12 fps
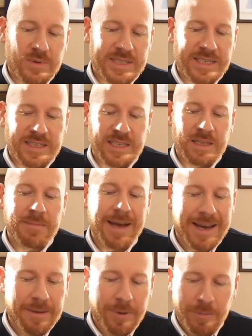questa
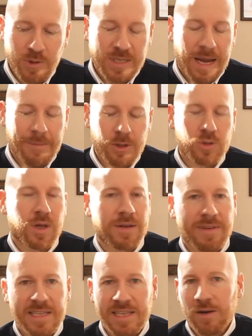settimana, proprio sabato, è
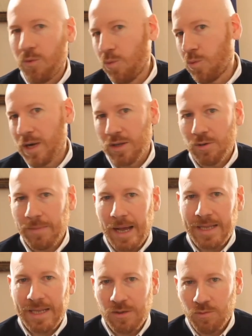arrivata una
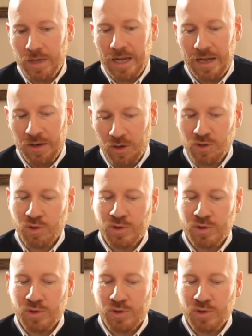domanda di un nostro